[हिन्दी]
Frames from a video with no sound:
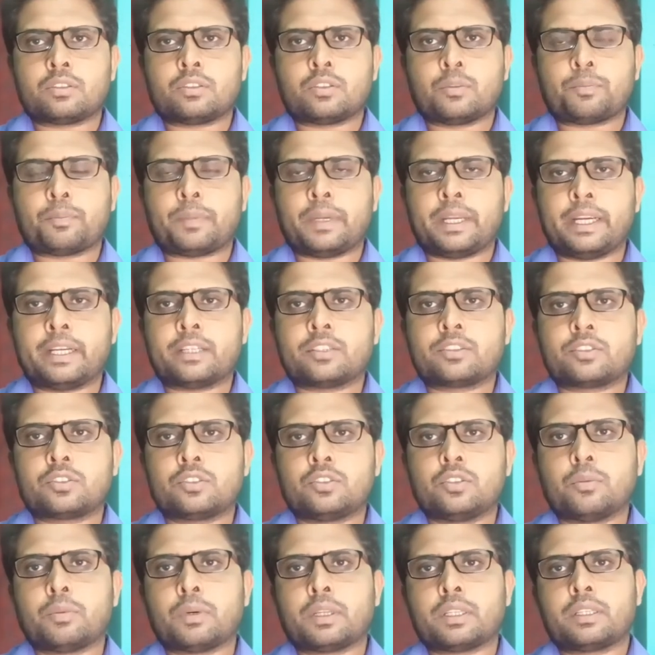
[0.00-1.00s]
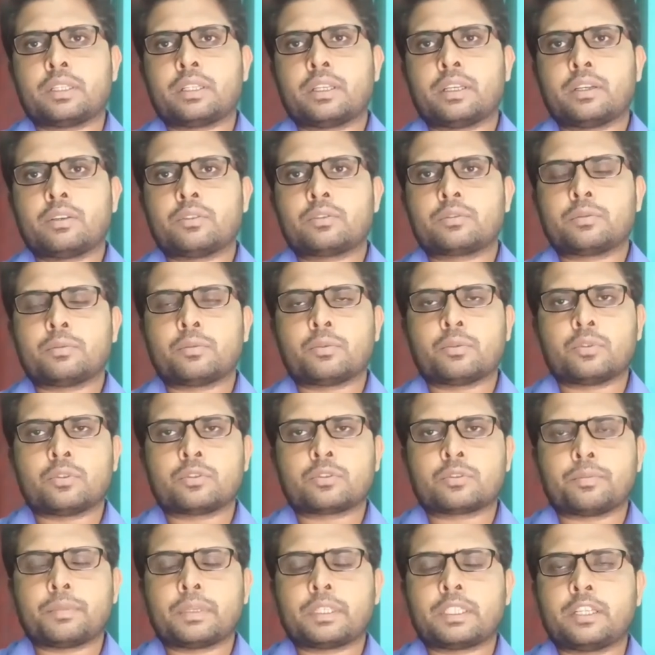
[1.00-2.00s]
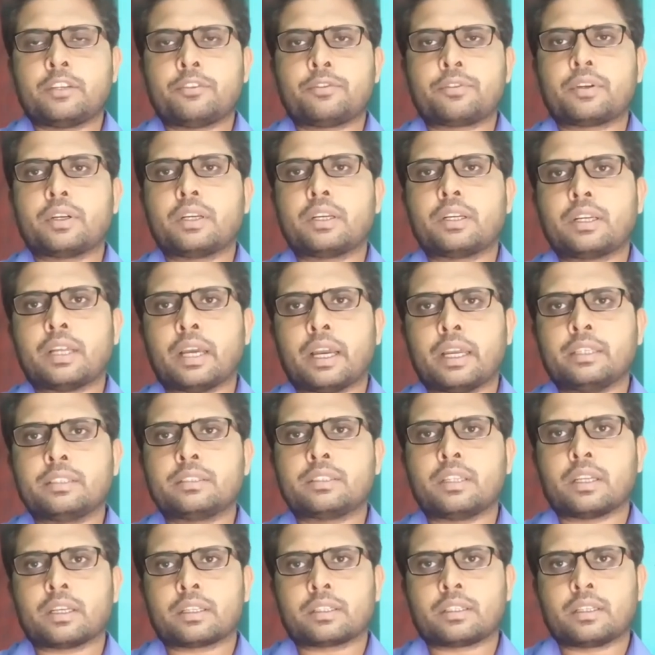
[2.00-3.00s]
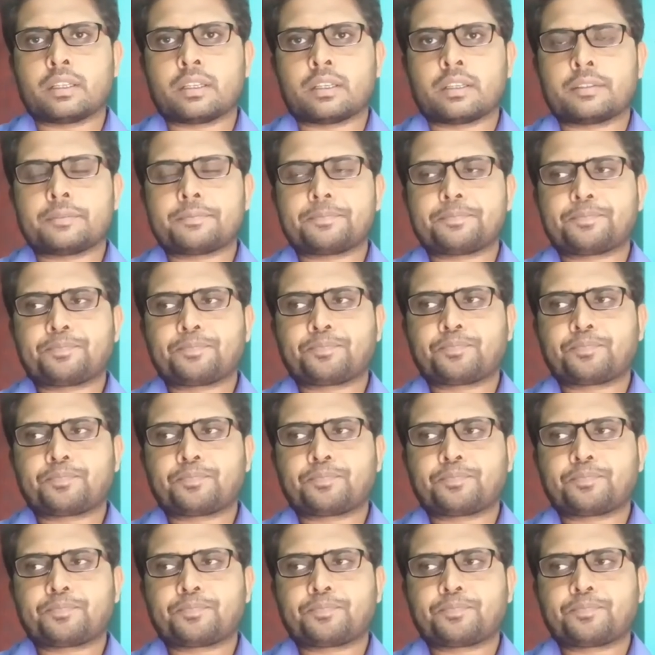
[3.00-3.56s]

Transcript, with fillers: जो प्लेट्स जो बनते हैं उस, उसमें डिफरेंट डाइज लगते हैं